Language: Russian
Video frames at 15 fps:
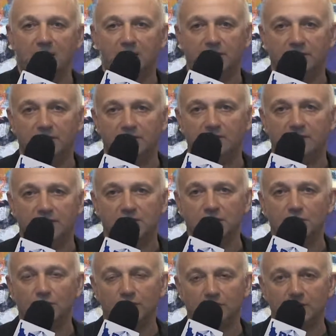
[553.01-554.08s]
мы
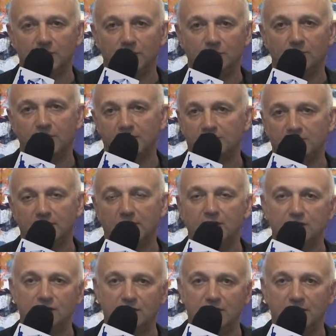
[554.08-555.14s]
рассмотрим любые
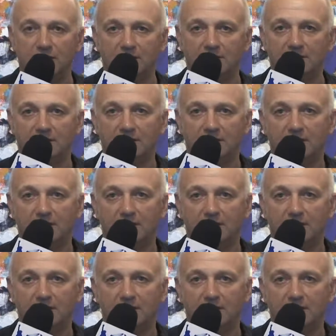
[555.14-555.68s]
предложения,